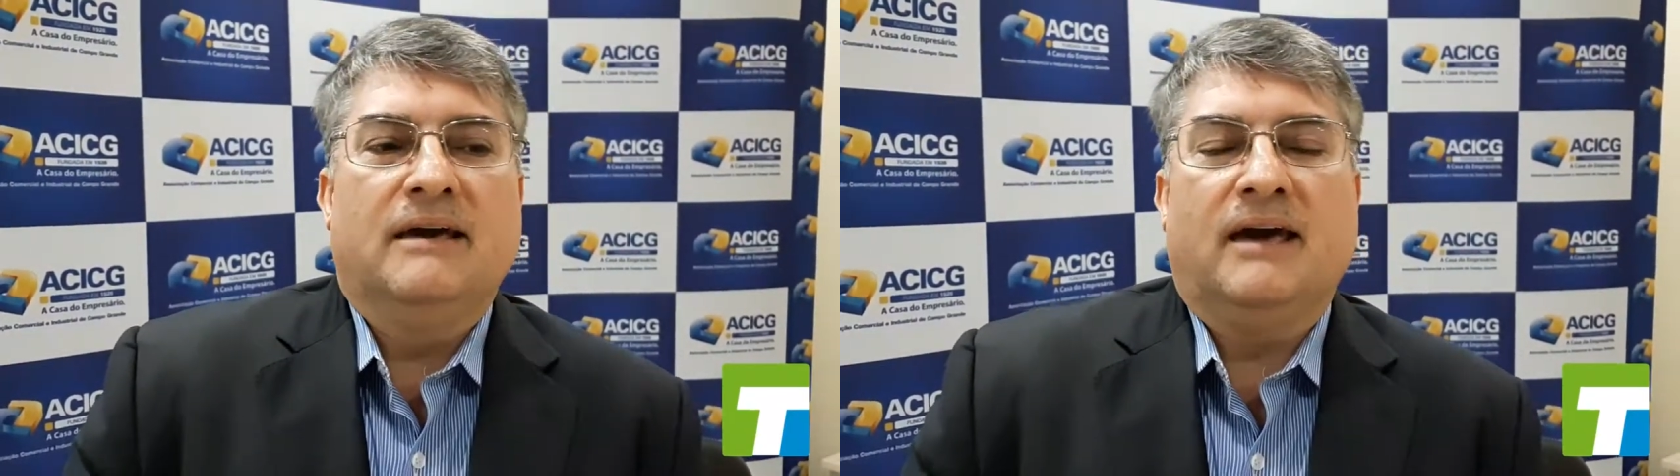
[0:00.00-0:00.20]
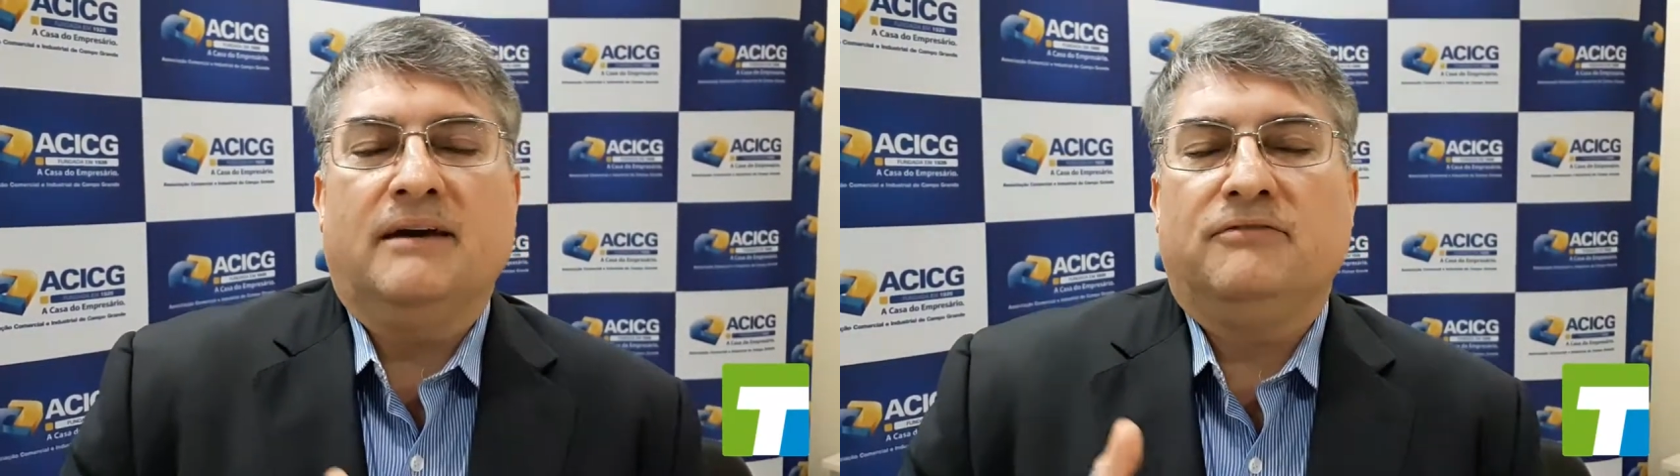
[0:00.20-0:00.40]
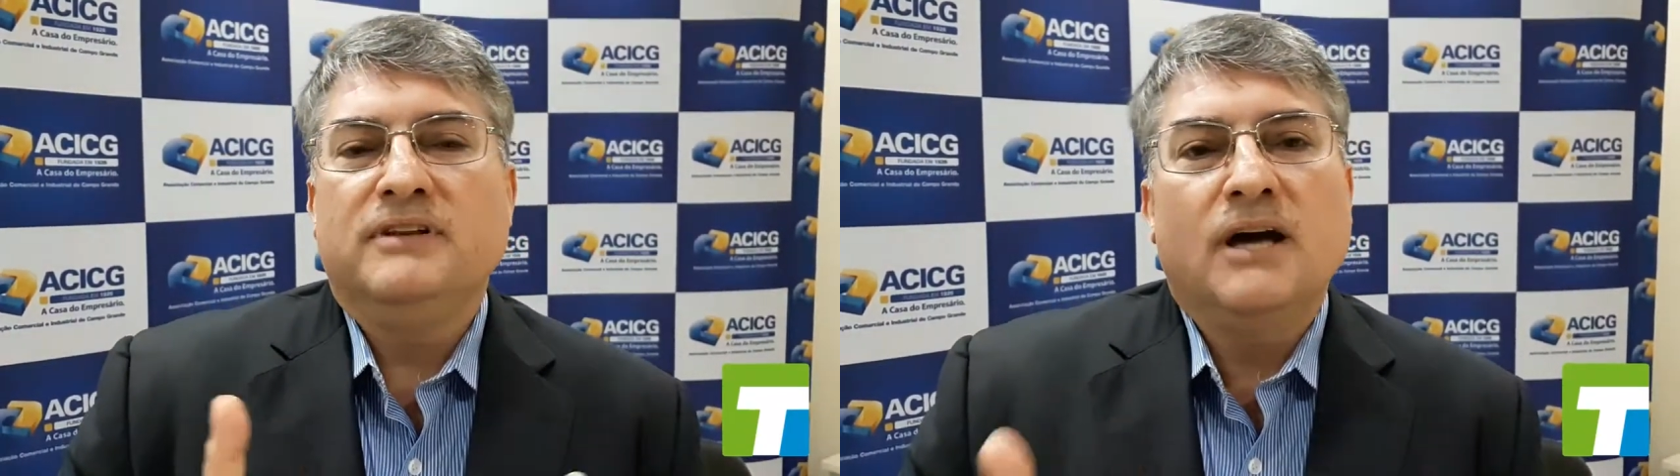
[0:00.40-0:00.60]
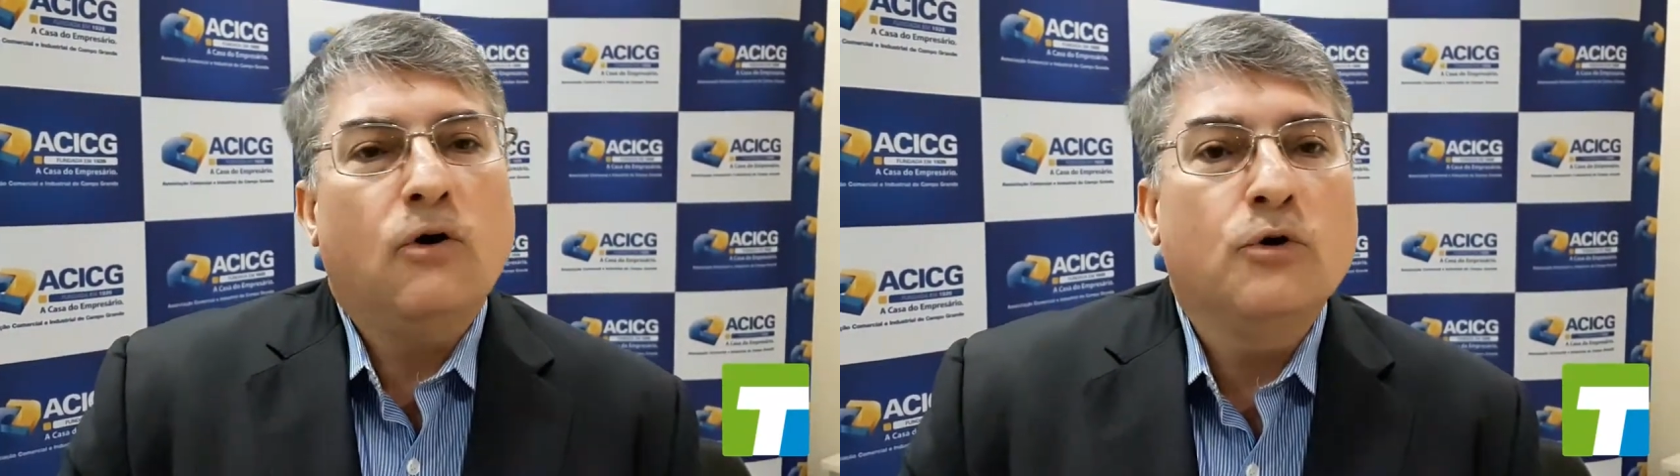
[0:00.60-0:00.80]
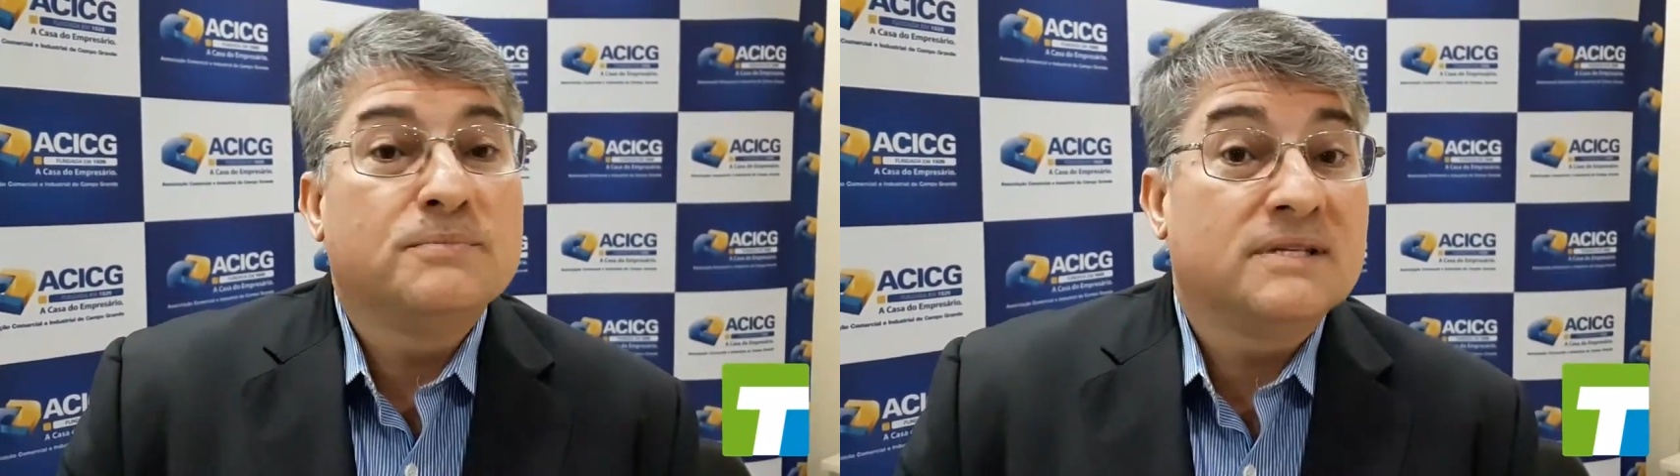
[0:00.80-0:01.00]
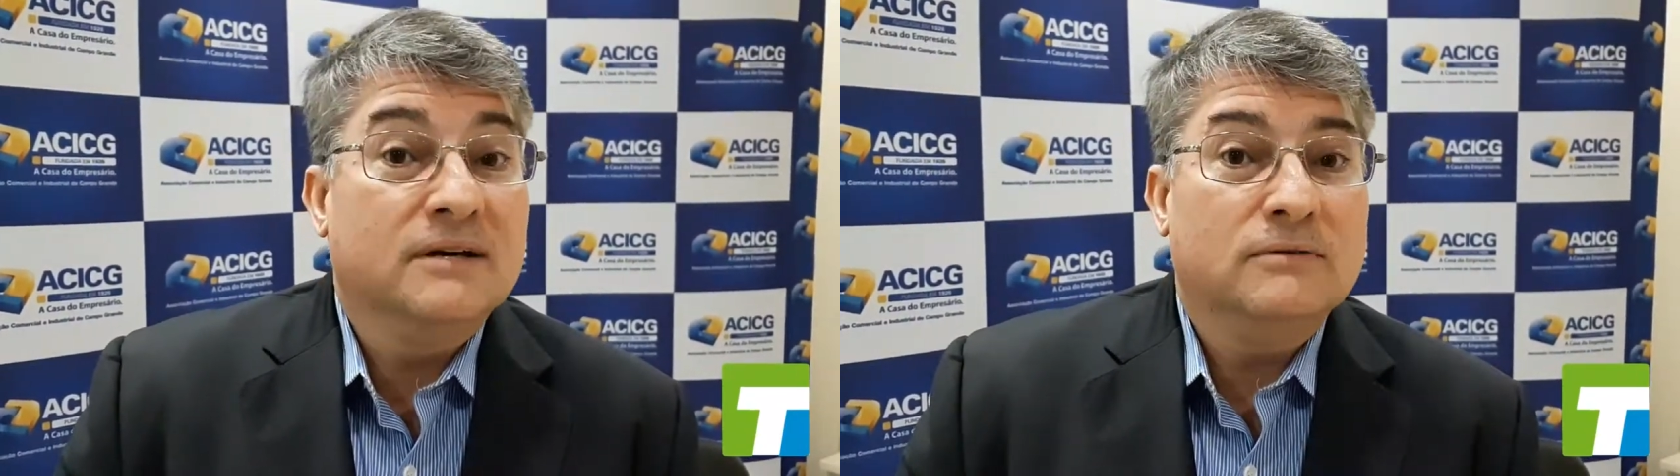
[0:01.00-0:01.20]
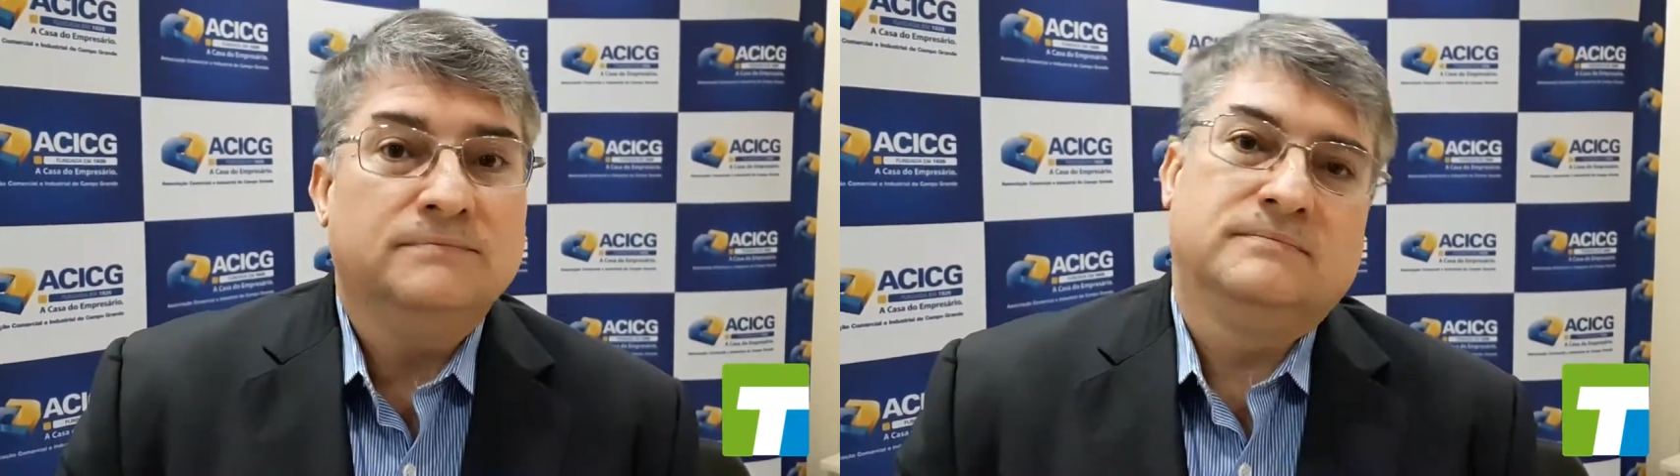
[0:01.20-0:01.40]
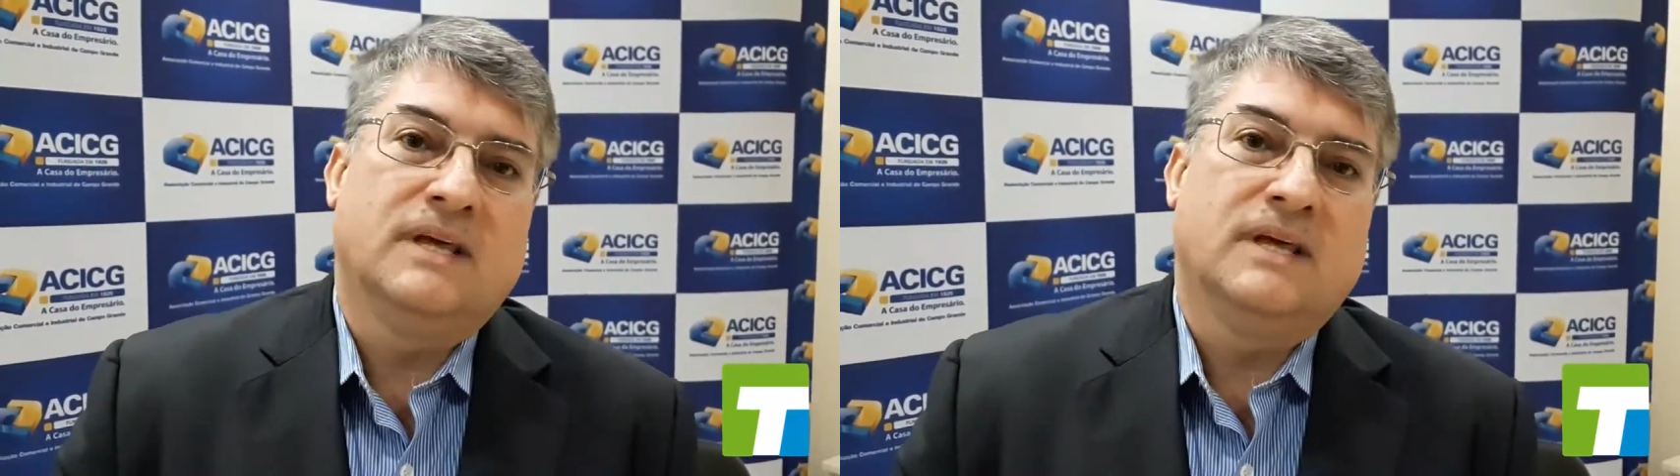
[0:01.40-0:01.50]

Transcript: eh, fim da corrupção,